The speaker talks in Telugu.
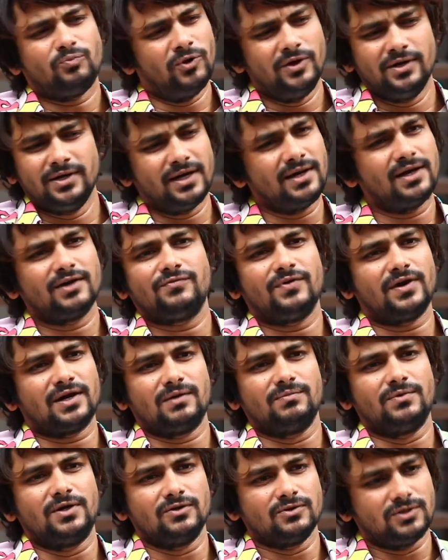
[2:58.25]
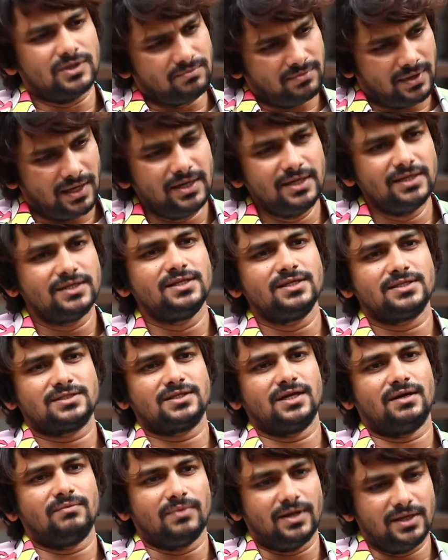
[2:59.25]
పోయినా నాకు ఫరకబడదు నేను మళ్ళీ
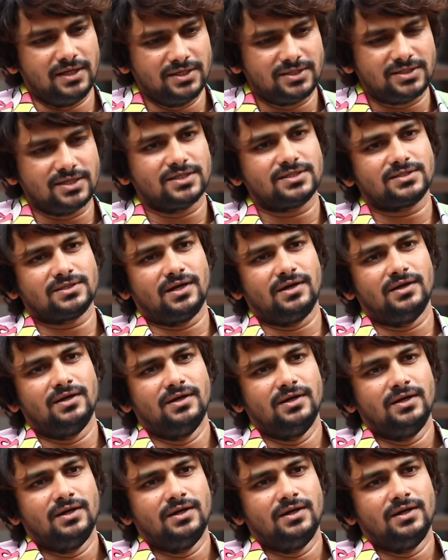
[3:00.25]
తీస్తా మళ్ళీ చేస్తా